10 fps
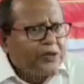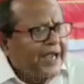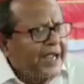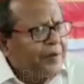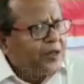
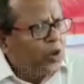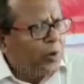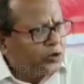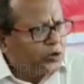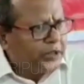এবং তাকে
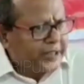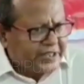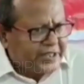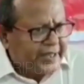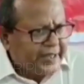আমরা
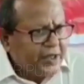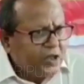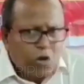সমর্থন দিয়েছি